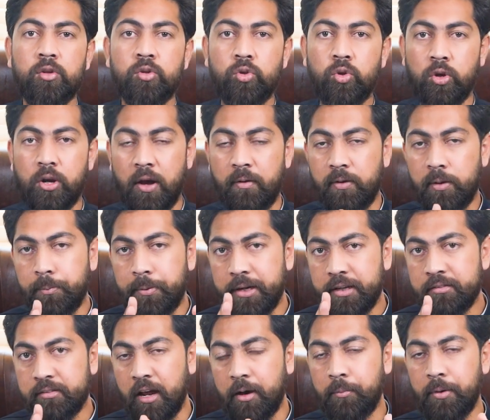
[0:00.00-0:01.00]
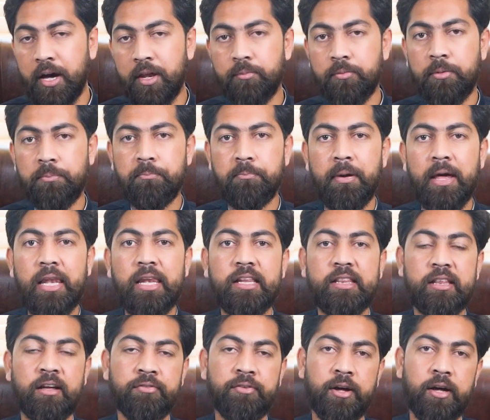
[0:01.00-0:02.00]
तो रावलपिंडी इस्लामाबाद में पहली
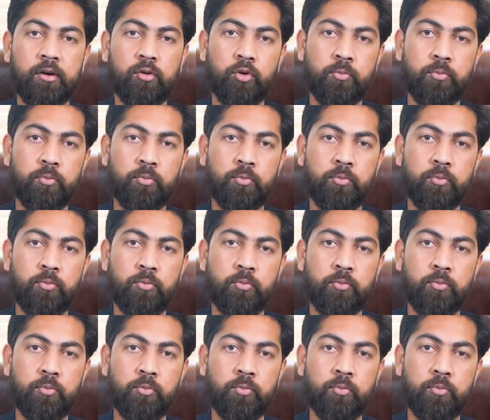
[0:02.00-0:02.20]
दफ़ा